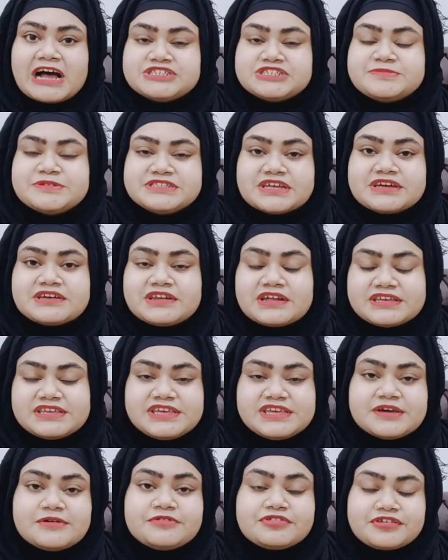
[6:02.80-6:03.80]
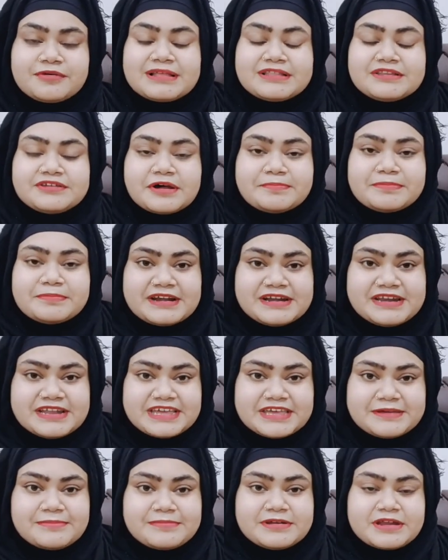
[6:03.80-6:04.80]
पाँच मिनट तक रखिए उसके बाद रब करने
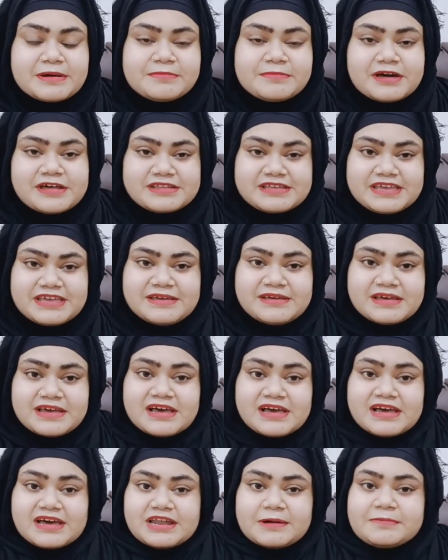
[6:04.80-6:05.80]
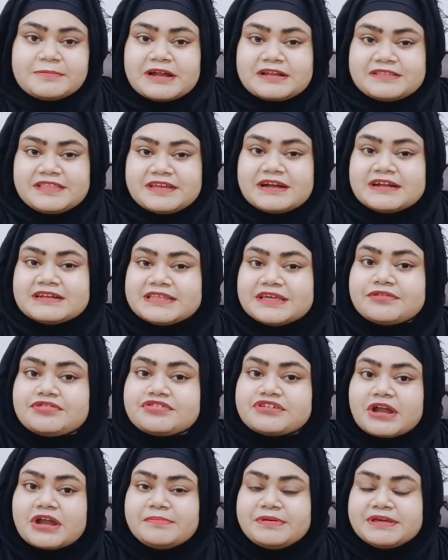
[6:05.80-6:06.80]
के रब करके रब करते करते
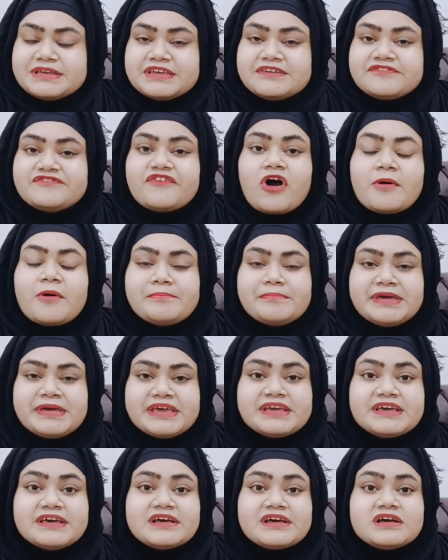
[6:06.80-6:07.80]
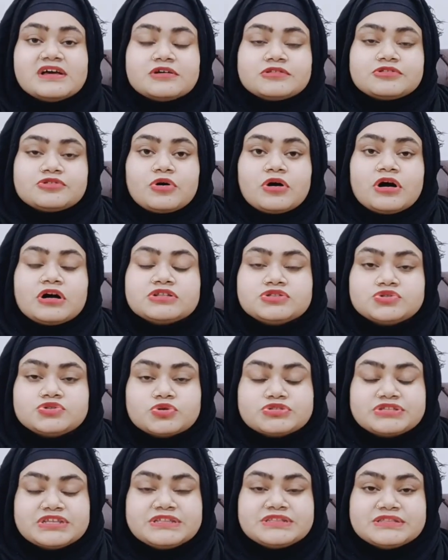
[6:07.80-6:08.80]
स्क्रबिंग की फॉर्म में तो
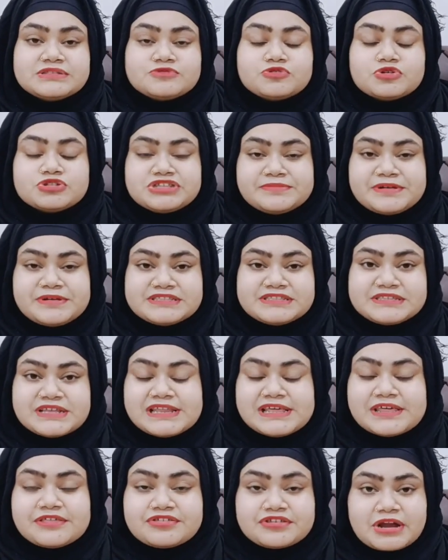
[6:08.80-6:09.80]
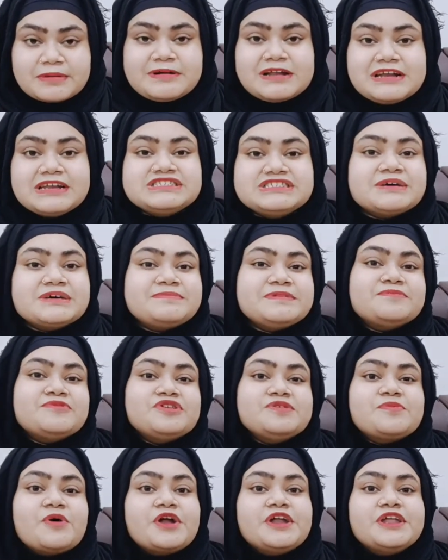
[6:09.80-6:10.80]
दो तीन दो तीन मिनट के लिए स्क्रब कर लीजिए अपनी
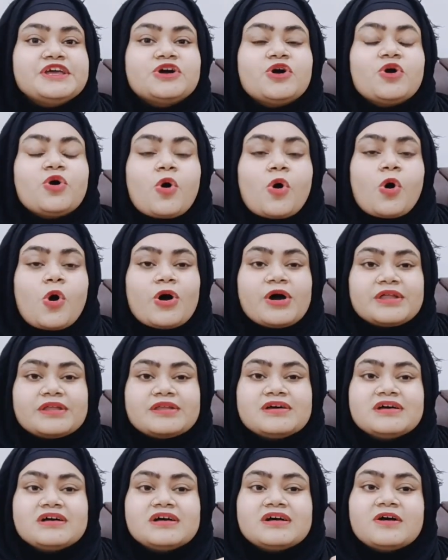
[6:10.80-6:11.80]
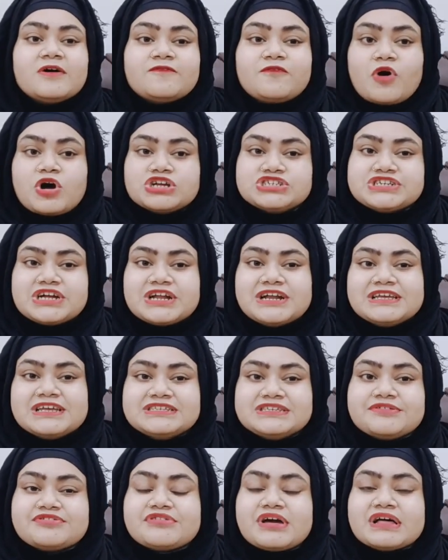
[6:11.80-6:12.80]
पूरी बॉडी को और वॉश कर
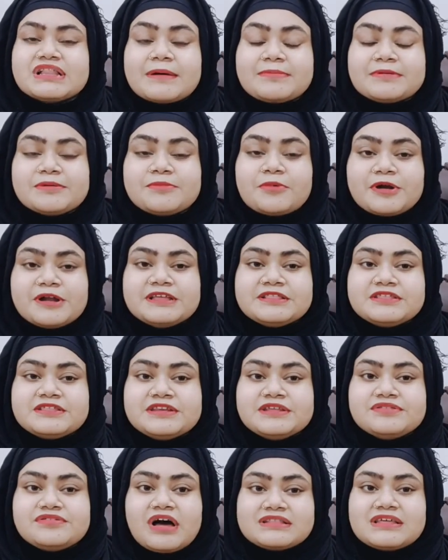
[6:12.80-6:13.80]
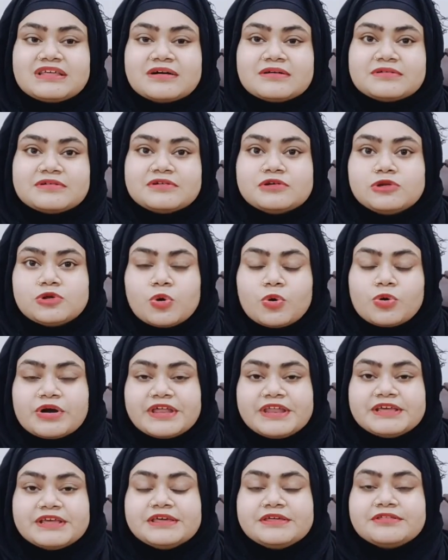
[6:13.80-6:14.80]
लीजिए इसके बाद आपकी बॉडी इतनी ज़्यादा ग्लो
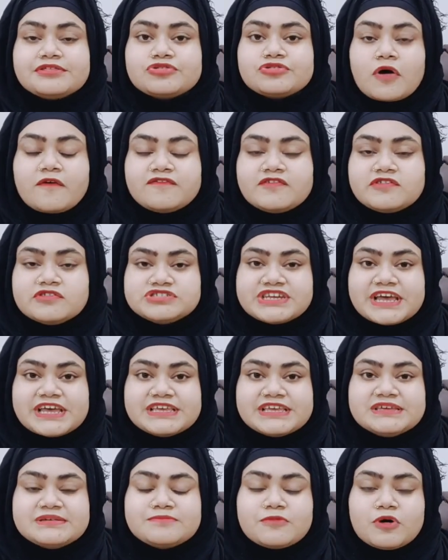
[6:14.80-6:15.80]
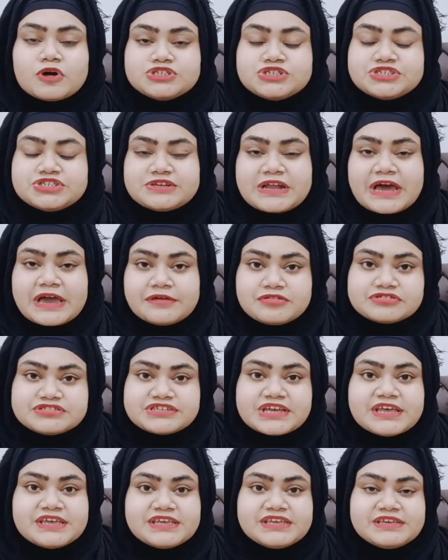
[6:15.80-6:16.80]
करेगी सॉफ्ट हो जाएगी मॉइस्चराइज हो
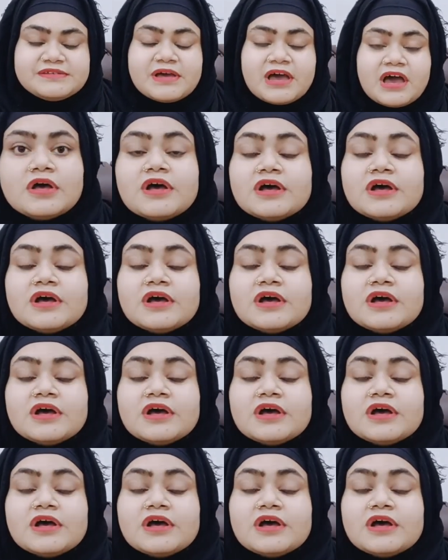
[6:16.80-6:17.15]
जाएगी